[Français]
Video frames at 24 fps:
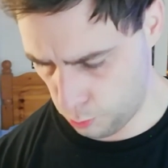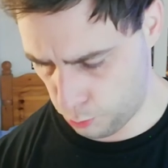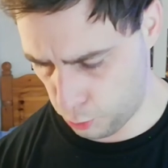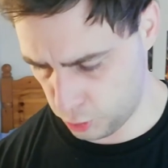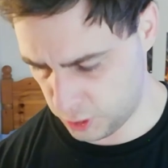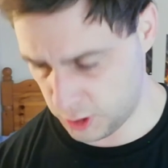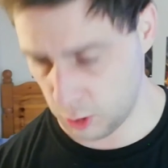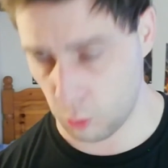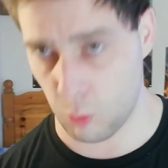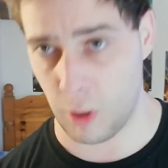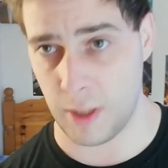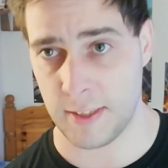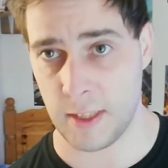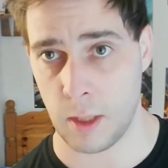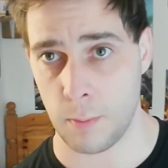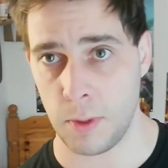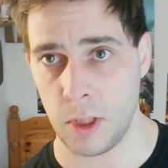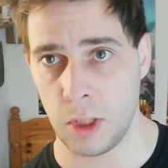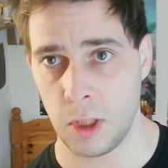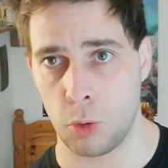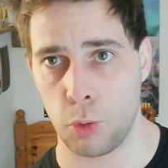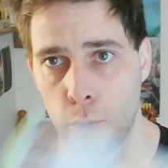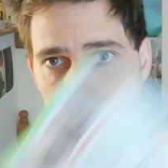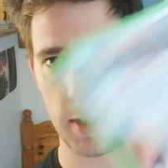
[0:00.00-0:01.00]
petit
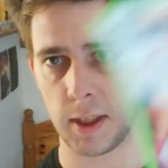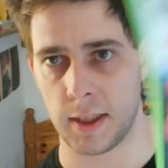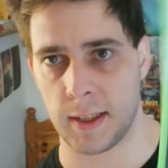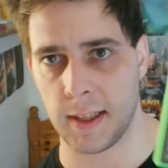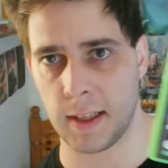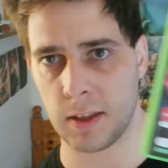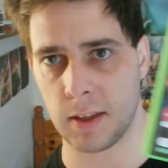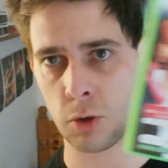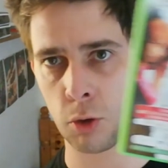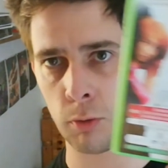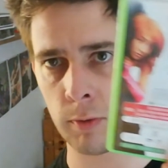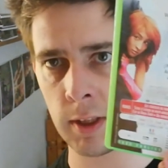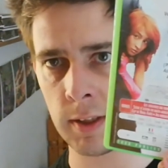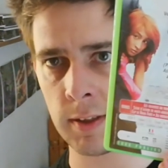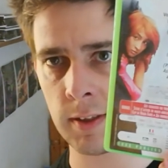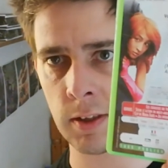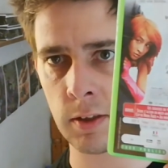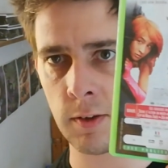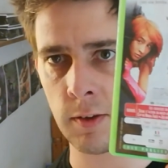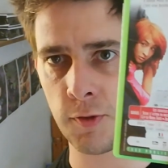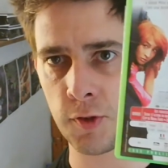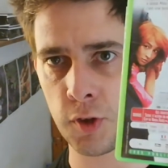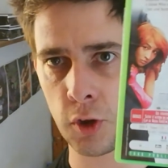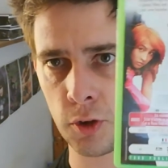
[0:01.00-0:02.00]
wasabi coûtait
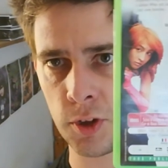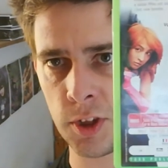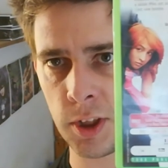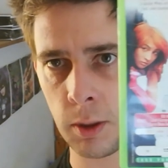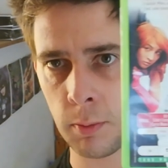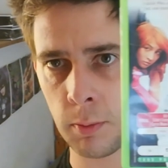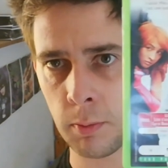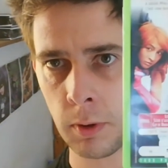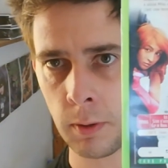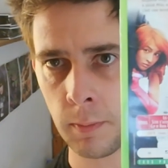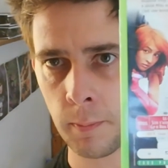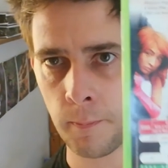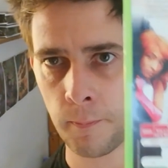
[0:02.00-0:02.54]
99 centimes.